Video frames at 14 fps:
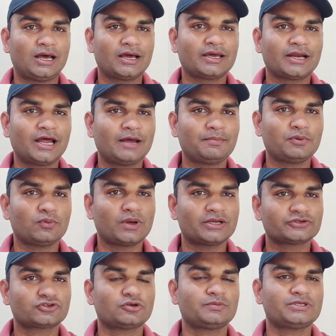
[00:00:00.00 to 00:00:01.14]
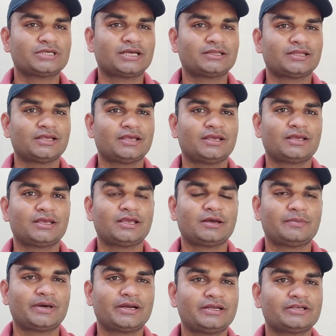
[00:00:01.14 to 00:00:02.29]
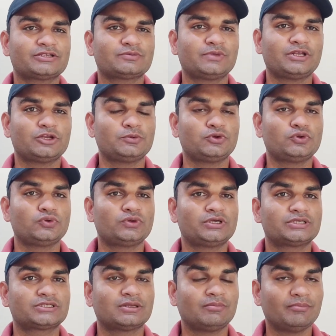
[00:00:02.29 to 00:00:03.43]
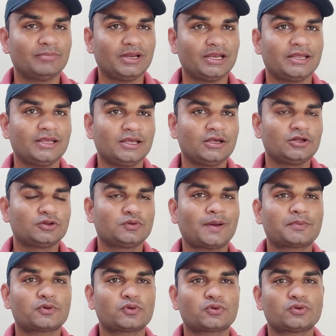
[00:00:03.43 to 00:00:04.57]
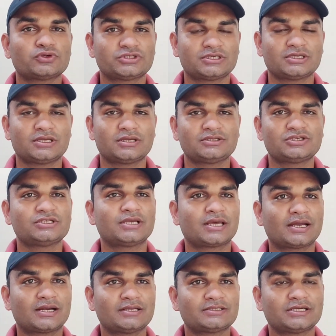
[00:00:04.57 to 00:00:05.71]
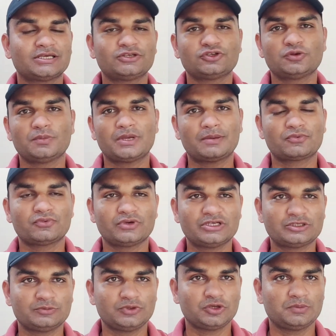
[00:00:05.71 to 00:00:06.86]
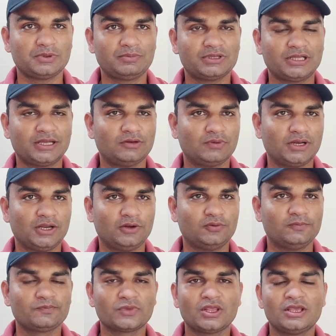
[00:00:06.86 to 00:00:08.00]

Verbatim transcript: अगर आप वास्तव में चाहते हैं कि हमारे इसमें रिव्यू यूनिट्स मिलें तो आपको कुछ चीज़ें करना चाहिए जो मैं आपको इस वीडियो में बताने वाला हूँ